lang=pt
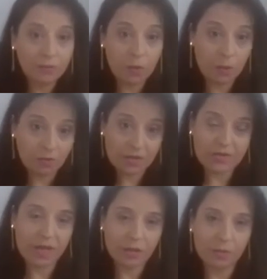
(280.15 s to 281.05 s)
vou
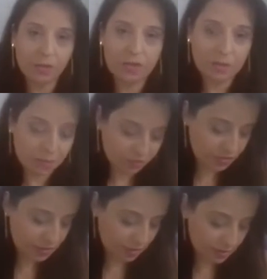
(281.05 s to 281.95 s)
confessar uma coisa para
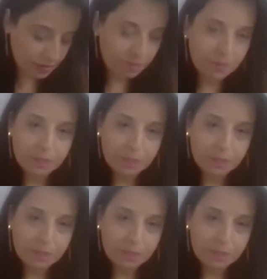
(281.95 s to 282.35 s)
vocês